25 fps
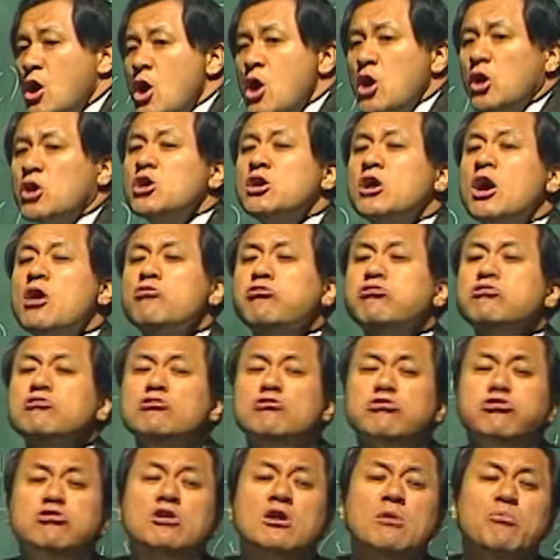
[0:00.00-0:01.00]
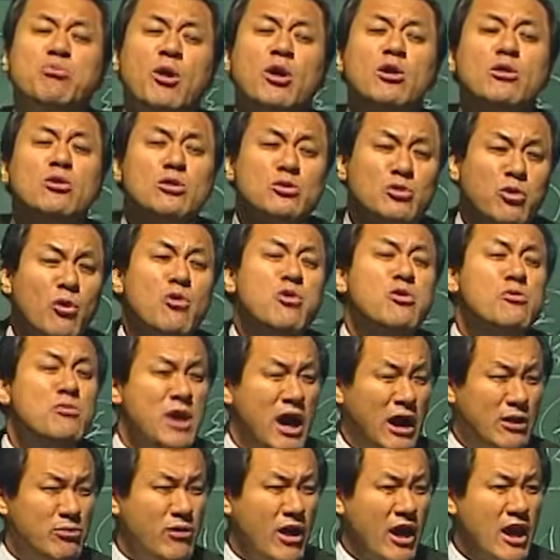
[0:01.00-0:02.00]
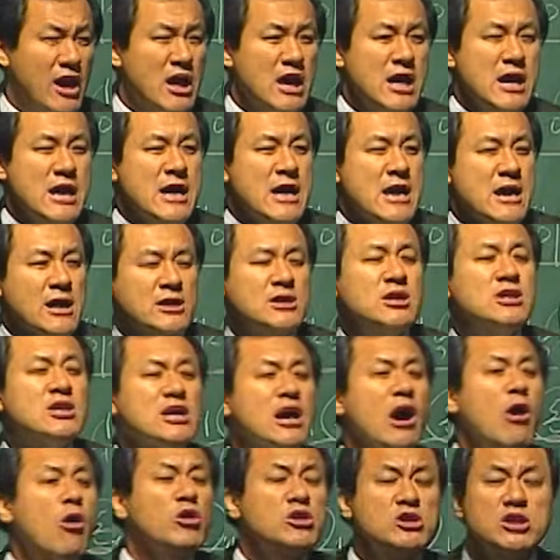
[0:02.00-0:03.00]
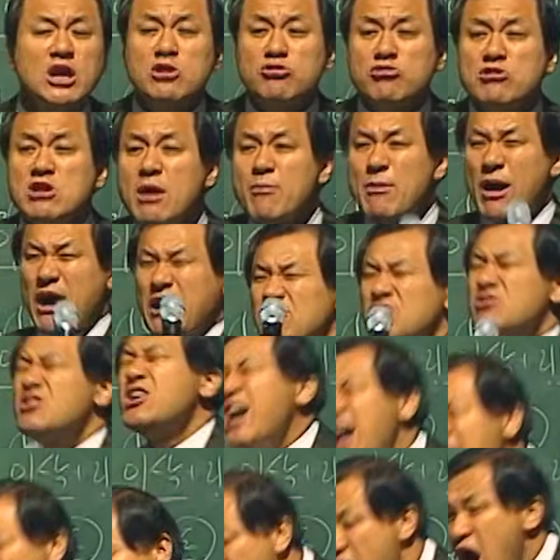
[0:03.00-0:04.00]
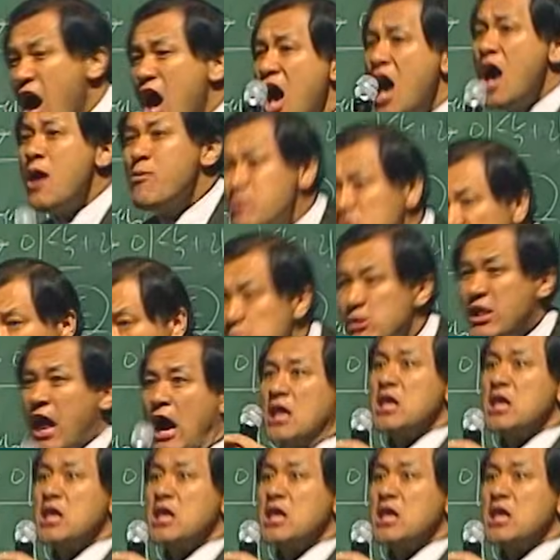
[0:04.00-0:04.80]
그러니까 운동이 별로 도움이 안 돼. 그러니까 어떻게 뛰냐 막 너무 뛰면